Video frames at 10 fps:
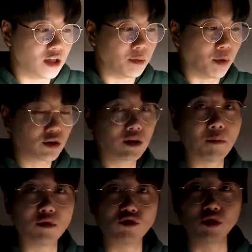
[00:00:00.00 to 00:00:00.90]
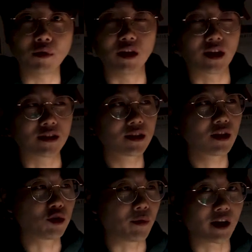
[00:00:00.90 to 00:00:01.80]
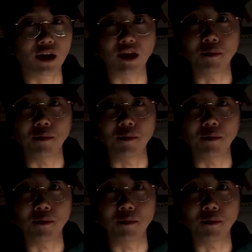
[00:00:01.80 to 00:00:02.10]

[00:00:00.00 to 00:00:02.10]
이 버튼을 한번 누르면 이렇게 스탠드로 바뀌게